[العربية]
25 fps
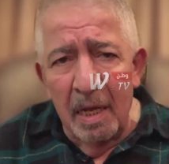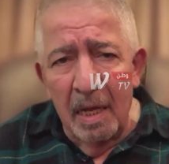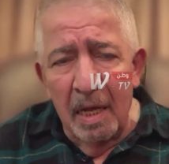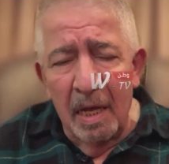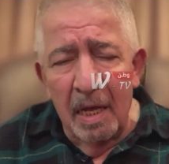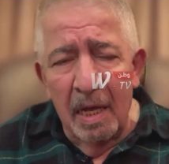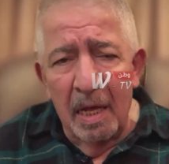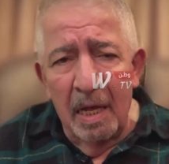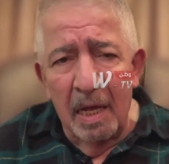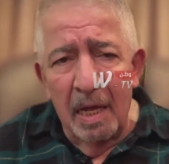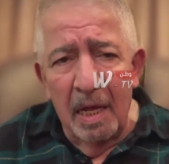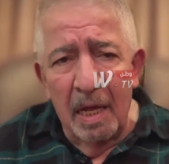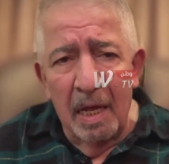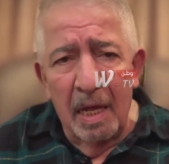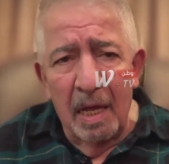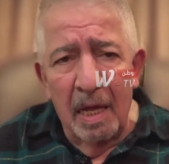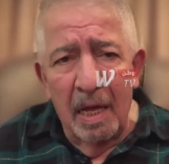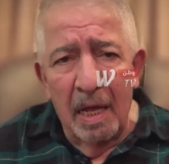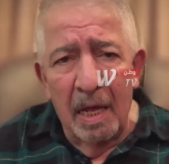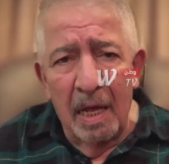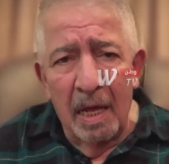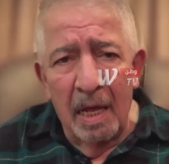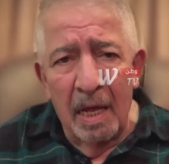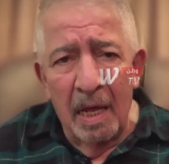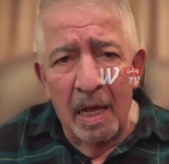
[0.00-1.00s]

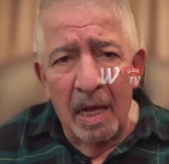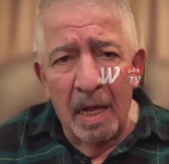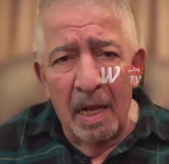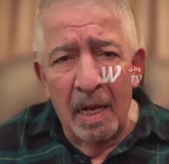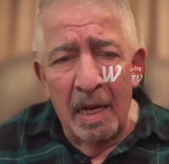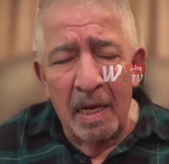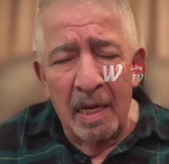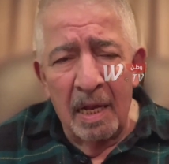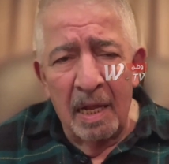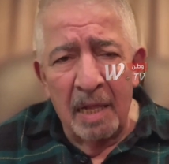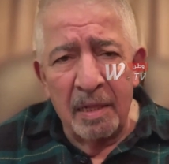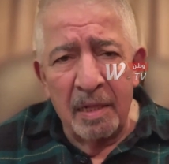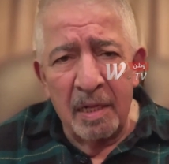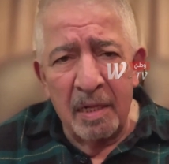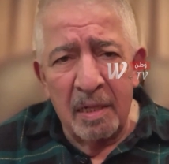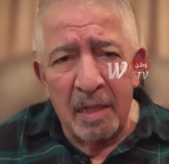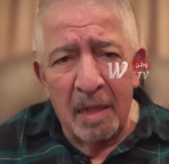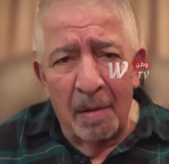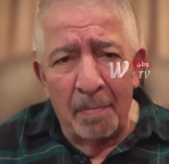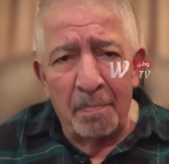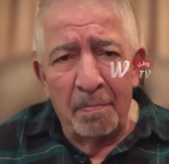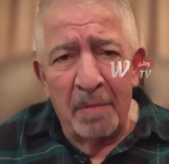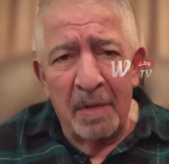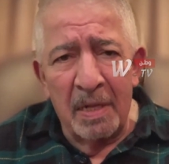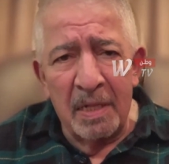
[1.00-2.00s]
آه، الذي
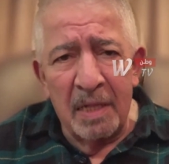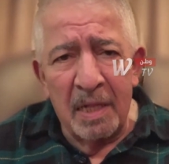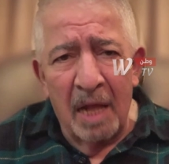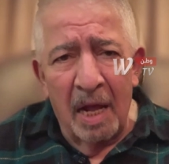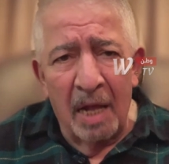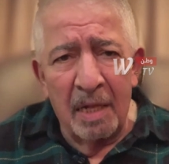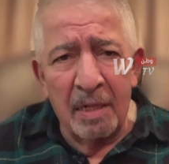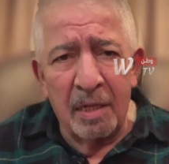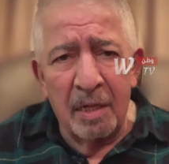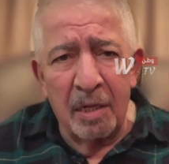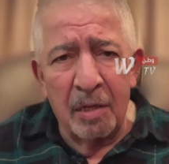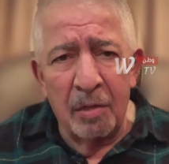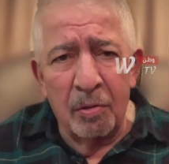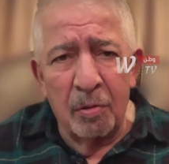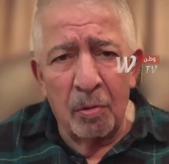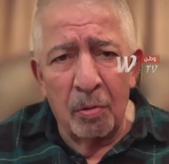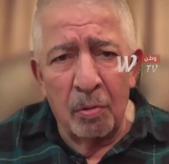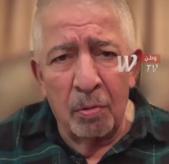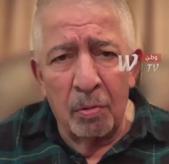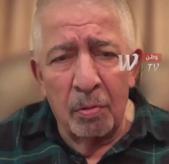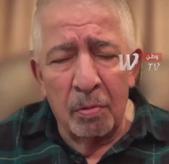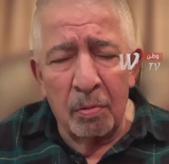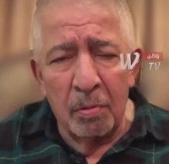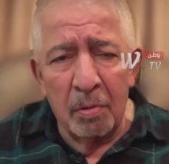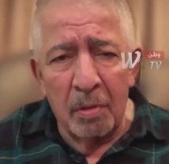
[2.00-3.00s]
تم
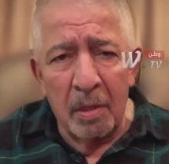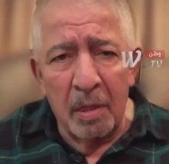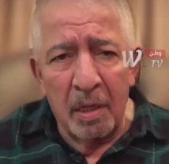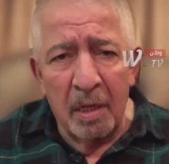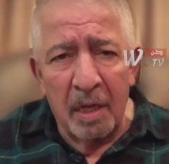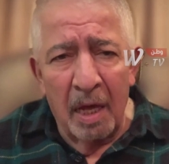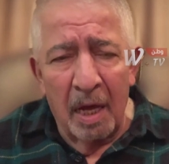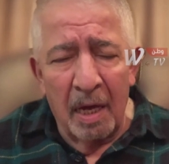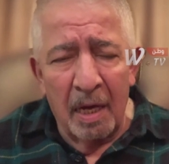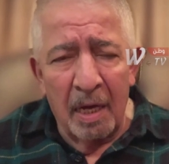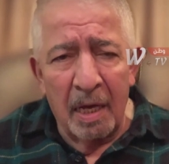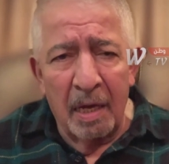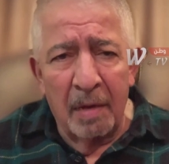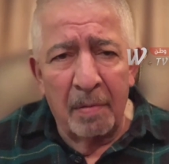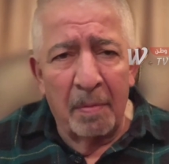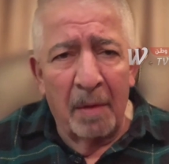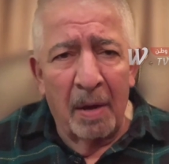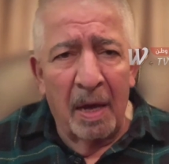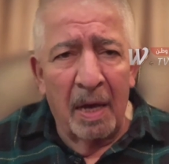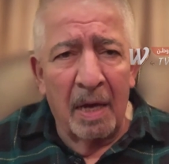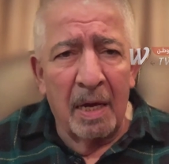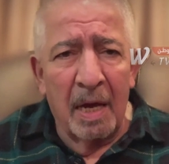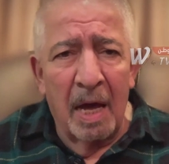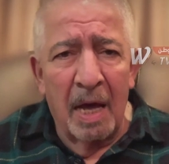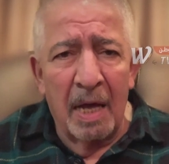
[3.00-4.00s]
تحديده كقيمة
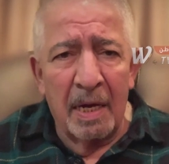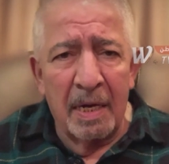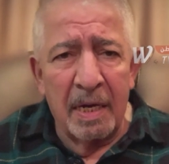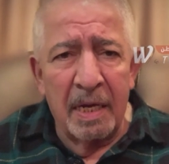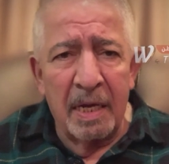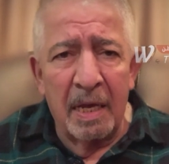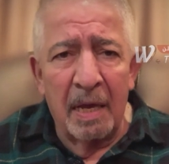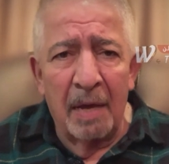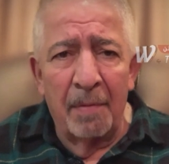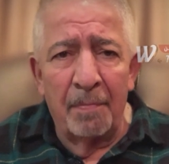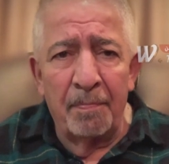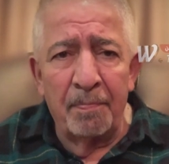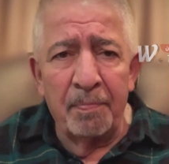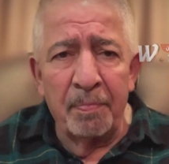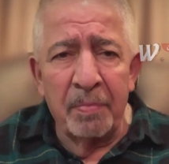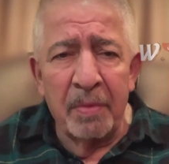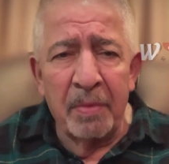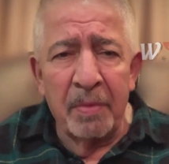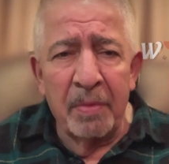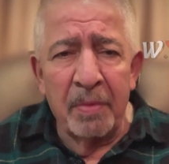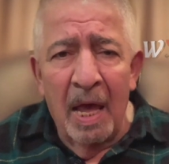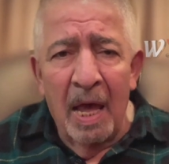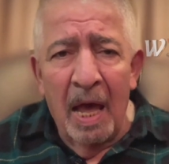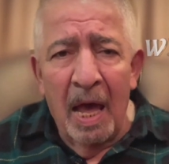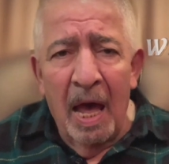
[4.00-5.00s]
عقارية
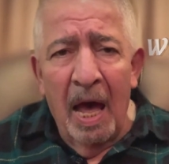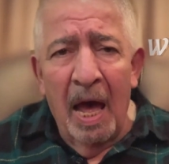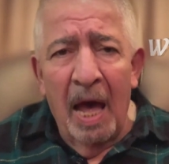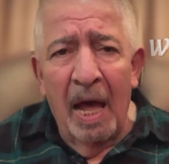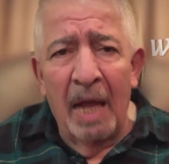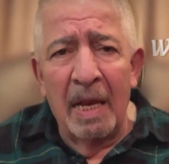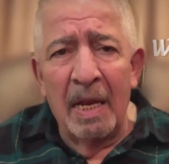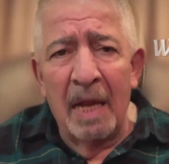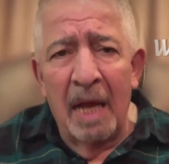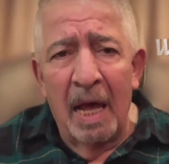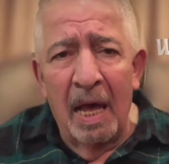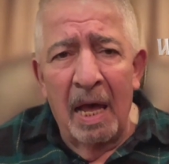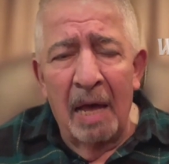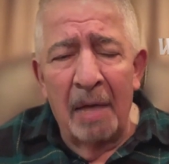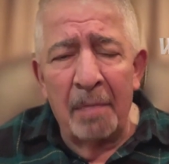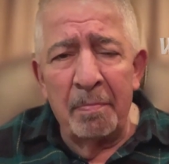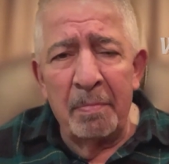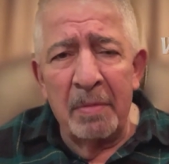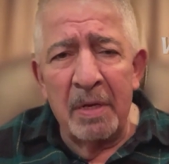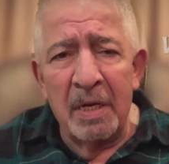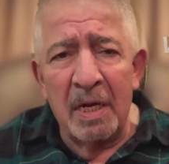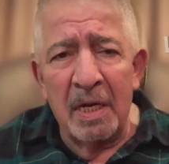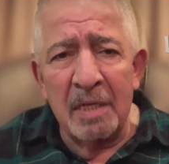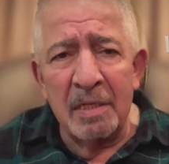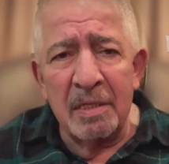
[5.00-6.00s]
أعلى
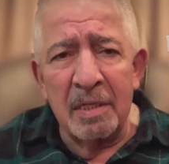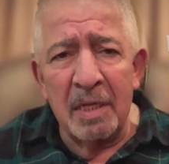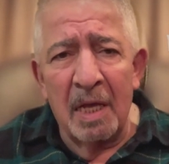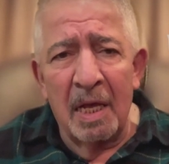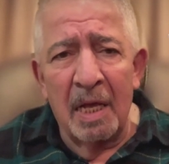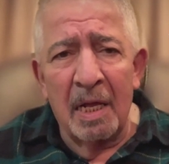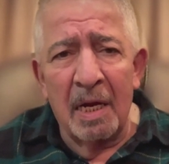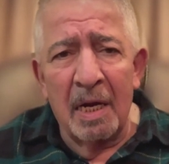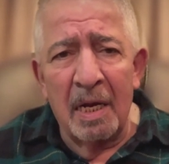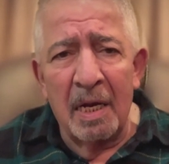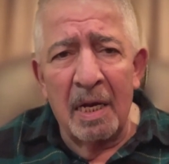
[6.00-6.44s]
من السعر